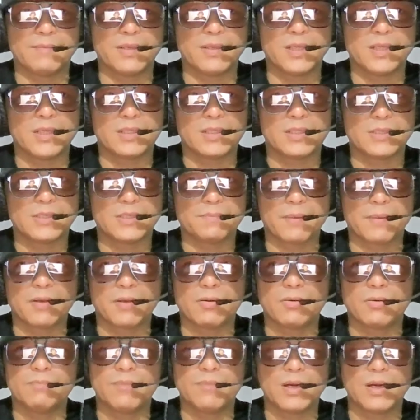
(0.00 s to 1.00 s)
minutes.
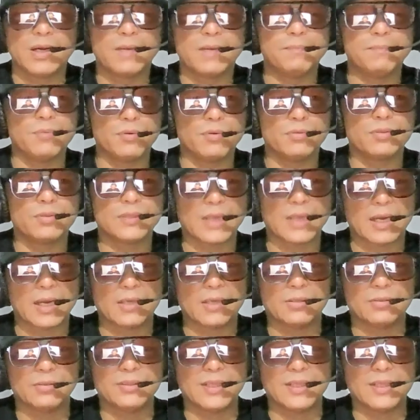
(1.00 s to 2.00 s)
Pero makakapulo
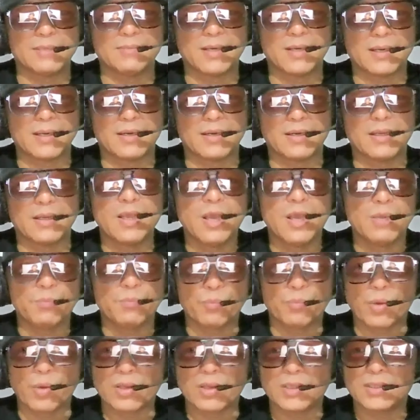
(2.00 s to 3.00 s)
tayo ng mga
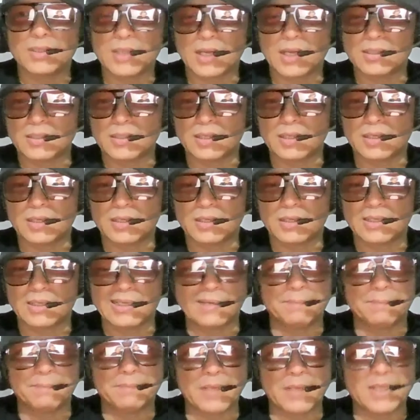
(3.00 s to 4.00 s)
pwede nating
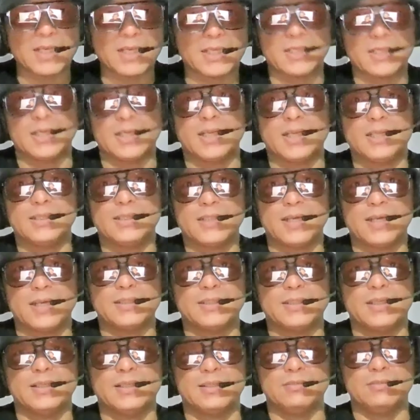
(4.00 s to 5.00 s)
i-apply sa sarili
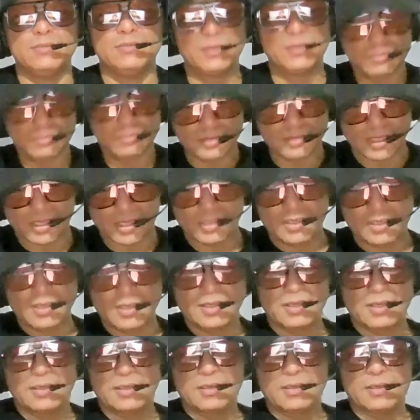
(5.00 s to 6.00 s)
natin. Unang-una,
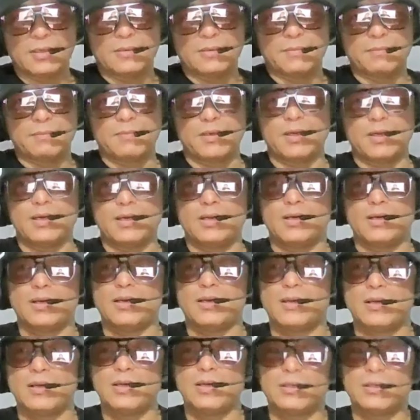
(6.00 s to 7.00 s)

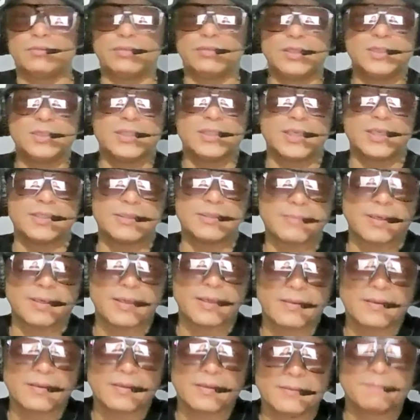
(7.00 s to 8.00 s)
uh, katulad niyan, di
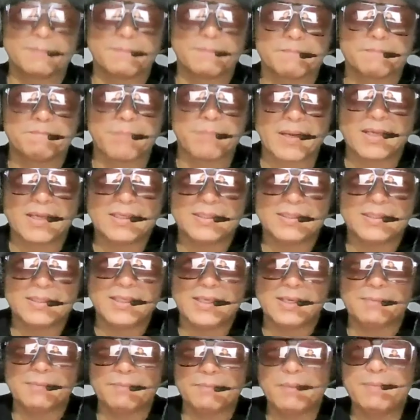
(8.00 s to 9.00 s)
ba? Pag
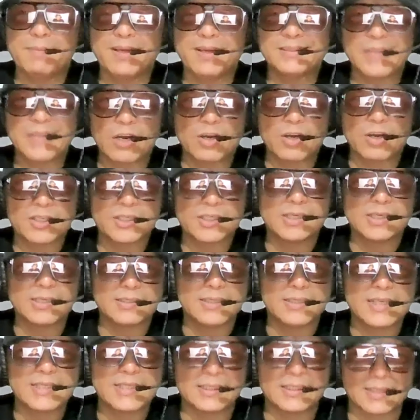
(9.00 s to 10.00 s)
hindi, may mga tao kasing
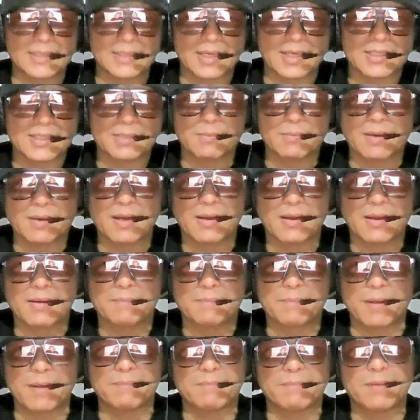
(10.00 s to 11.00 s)
hindi sanay sa
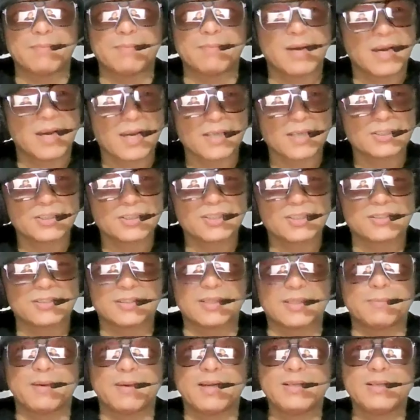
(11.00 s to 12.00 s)
mga pagbabash,
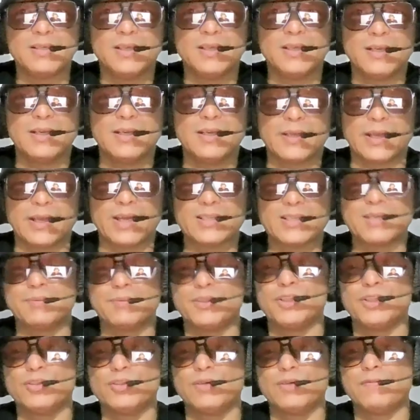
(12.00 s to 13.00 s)
di ba? Kaya nga
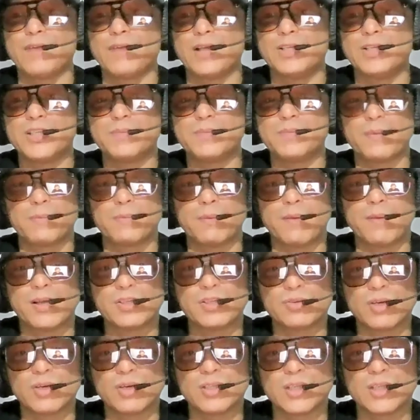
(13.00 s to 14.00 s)
sabi ni Doc Francis, pag
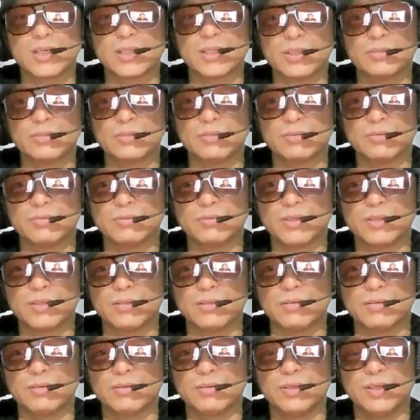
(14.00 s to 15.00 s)
pumasok ka sa ganitong
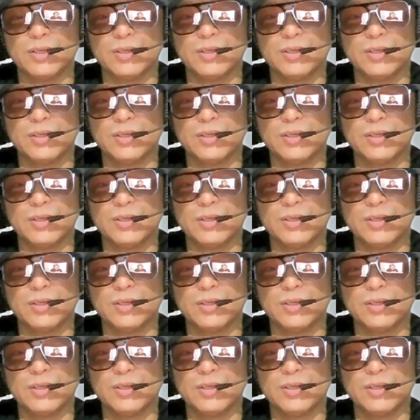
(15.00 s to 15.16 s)
ano,